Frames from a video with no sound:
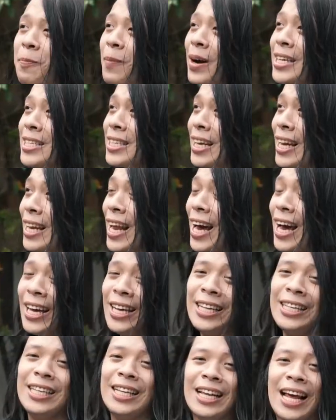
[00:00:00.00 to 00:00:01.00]
Mas
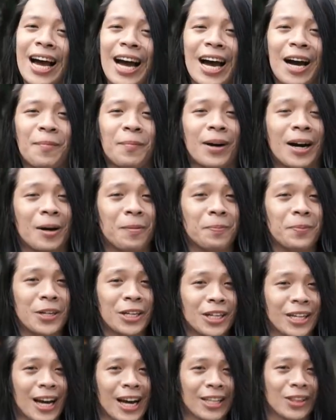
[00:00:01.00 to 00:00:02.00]
kalahi nila ang mga
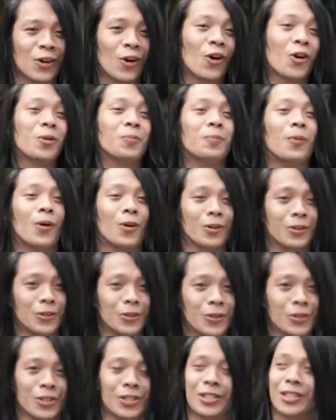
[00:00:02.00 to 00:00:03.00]
meerkat or
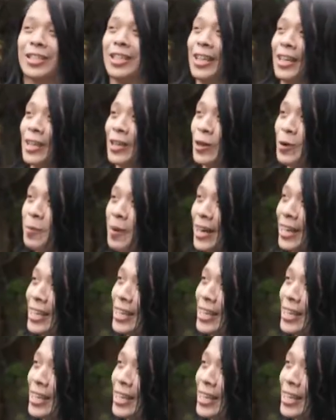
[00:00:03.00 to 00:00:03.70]
mongoose. Kung